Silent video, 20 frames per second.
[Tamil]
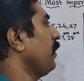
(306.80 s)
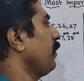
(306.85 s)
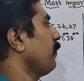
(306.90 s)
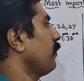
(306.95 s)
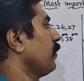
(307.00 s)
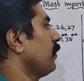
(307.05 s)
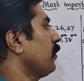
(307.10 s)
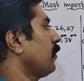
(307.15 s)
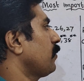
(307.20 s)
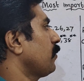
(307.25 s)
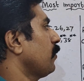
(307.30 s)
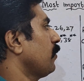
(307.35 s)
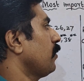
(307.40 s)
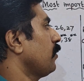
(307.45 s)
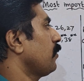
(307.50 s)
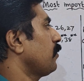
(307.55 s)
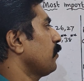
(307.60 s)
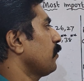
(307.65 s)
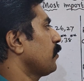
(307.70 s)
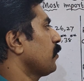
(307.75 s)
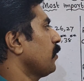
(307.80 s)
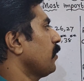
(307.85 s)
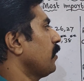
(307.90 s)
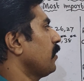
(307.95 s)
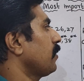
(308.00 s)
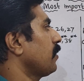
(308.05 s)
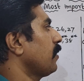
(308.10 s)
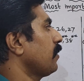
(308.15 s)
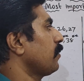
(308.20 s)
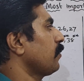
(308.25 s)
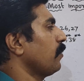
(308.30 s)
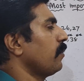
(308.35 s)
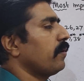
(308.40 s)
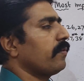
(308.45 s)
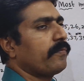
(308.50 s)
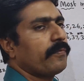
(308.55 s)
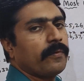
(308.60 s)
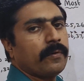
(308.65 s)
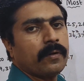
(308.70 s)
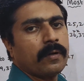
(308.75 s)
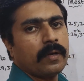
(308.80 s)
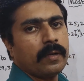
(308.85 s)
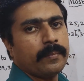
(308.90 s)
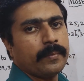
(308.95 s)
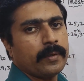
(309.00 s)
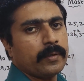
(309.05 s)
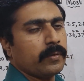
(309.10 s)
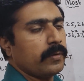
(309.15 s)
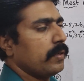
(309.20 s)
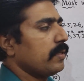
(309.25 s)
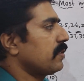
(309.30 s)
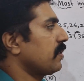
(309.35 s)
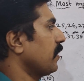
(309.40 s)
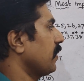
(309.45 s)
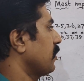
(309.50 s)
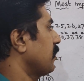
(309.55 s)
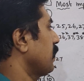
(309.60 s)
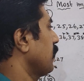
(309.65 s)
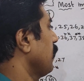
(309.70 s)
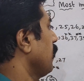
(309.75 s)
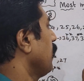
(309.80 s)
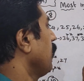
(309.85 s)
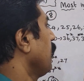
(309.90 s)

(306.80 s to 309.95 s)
பி டுவெண்ட்டி த்ரீ டுவெண்ட்டி ஃபோர் அப்புறம் டுவெண்ட்டி சிக்ஸ்